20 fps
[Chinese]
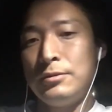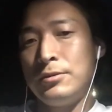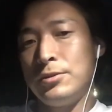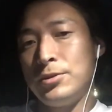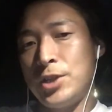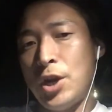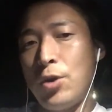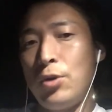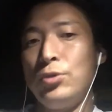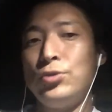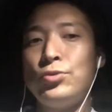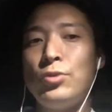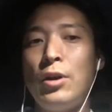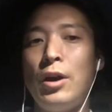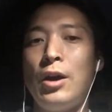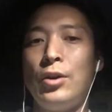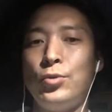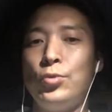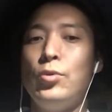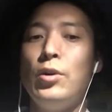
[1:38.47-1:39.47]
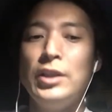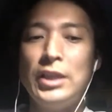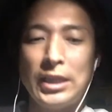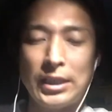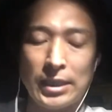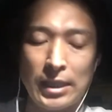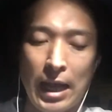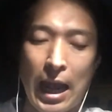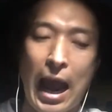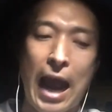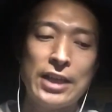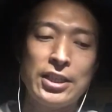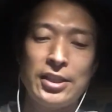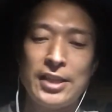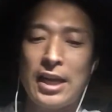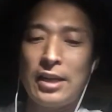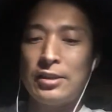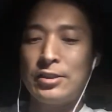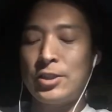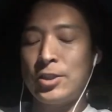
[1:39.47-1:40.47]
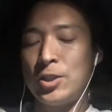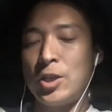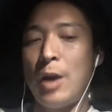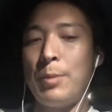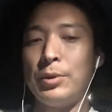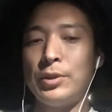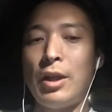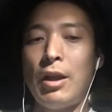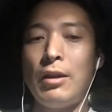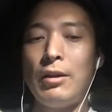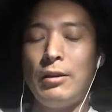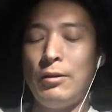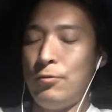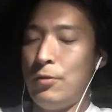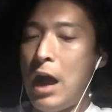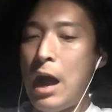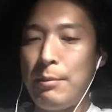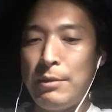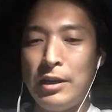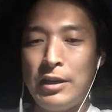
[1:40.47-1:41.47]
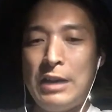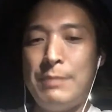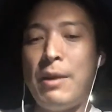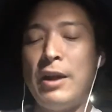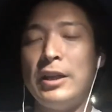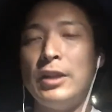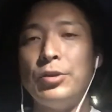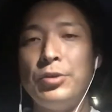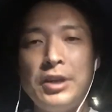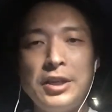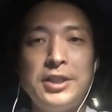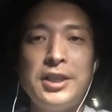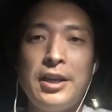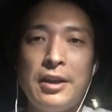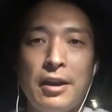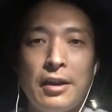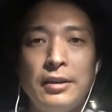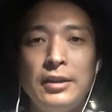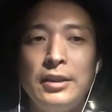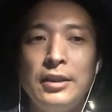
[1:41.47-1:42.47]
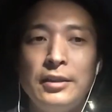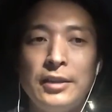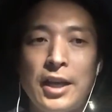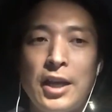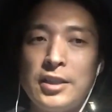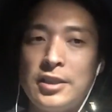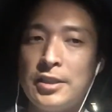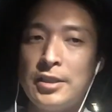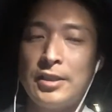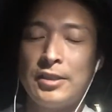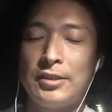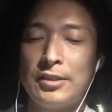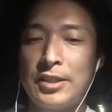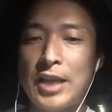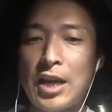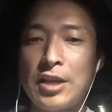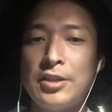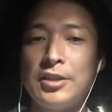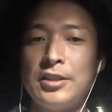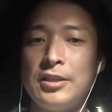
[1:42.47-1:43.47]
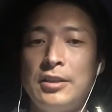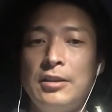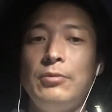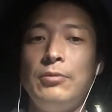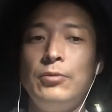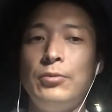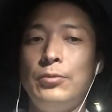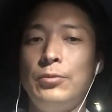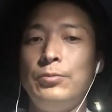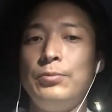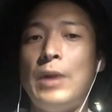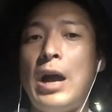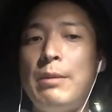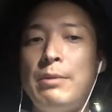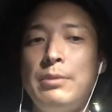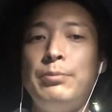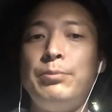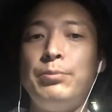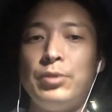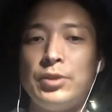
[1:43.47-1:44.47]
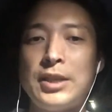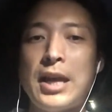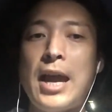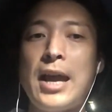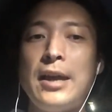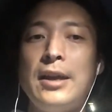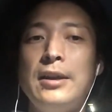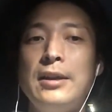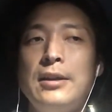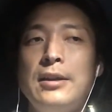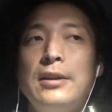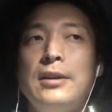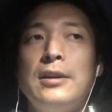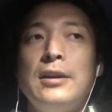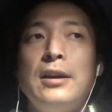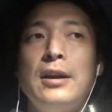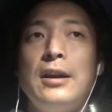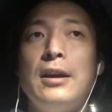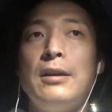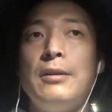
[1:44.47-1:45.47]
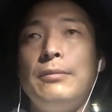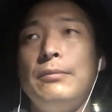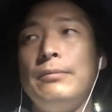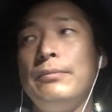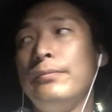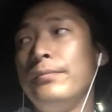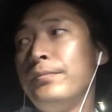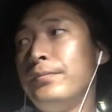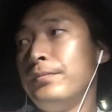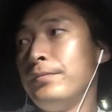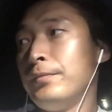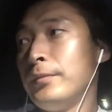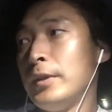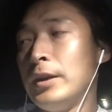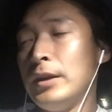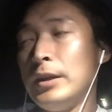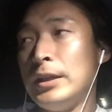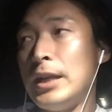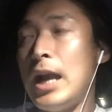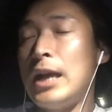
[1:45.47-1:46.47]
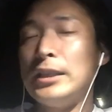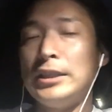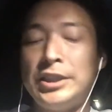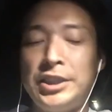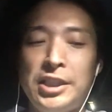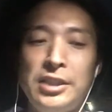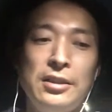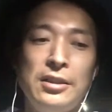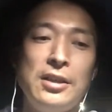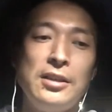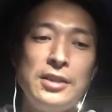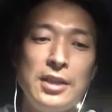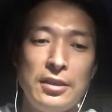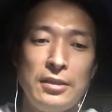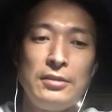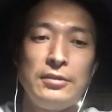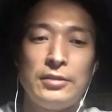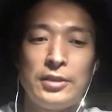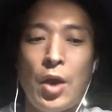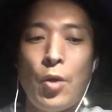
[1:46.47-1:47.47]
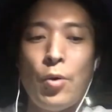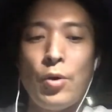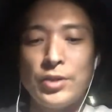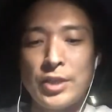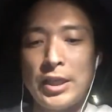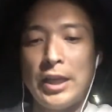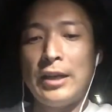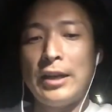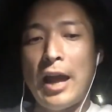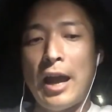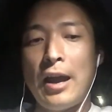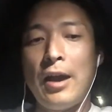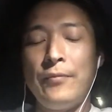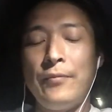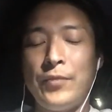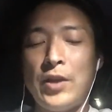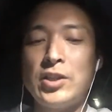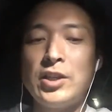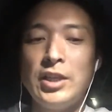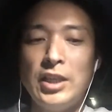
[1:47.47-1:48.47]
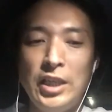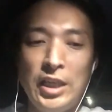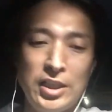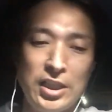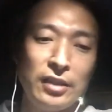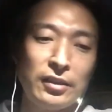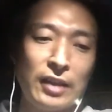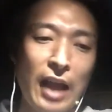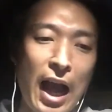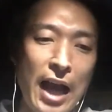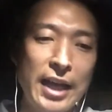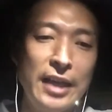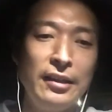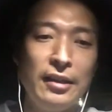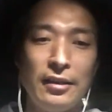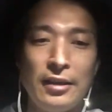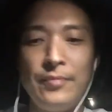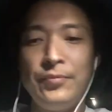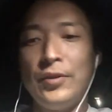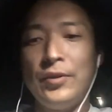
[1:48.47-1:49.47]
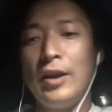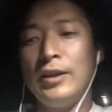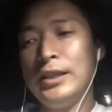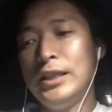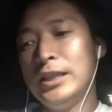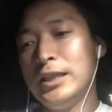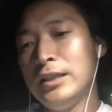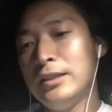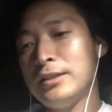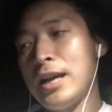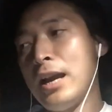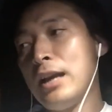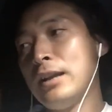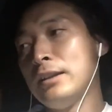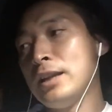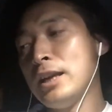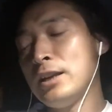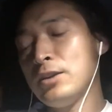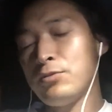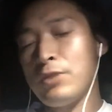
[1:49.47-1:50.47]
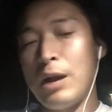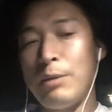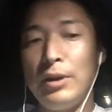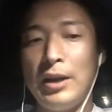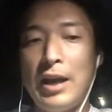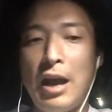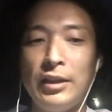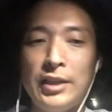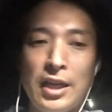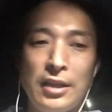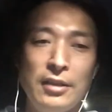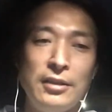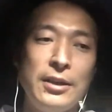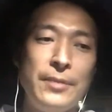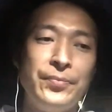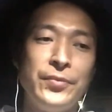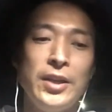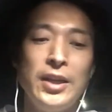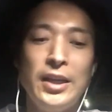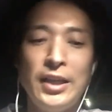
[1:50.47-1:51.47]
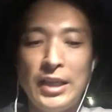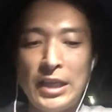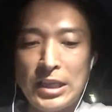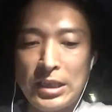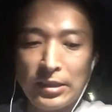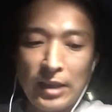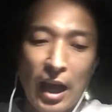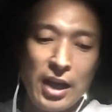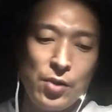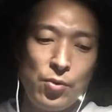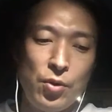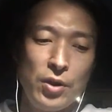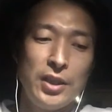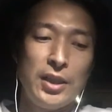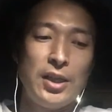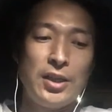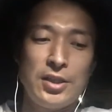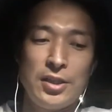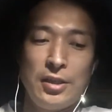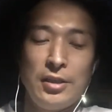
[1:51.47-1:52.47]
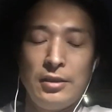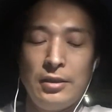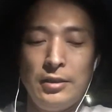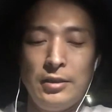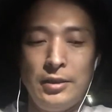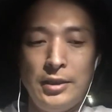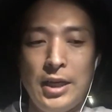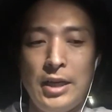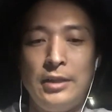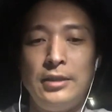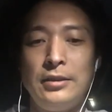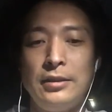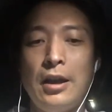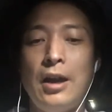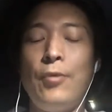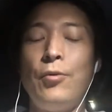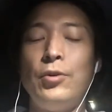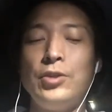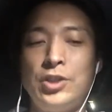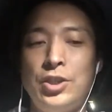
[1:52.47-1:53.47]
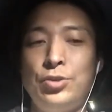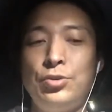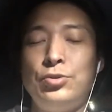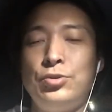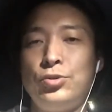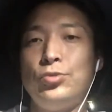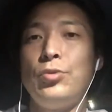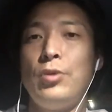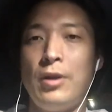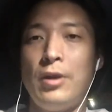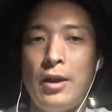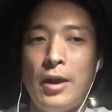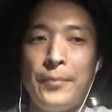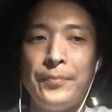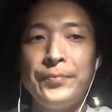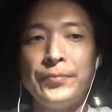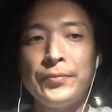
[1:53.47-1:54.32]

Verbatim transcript: 找工作啊。如果你还是这样找不到，阿明可以帮你推荐啊。但是暂时阿明不再呃嗯让新的人到我这里来啊。但是已经答应的人啊，已经在 Telegram 聊天的人，已经答应过你的人啊，我继续去做啊。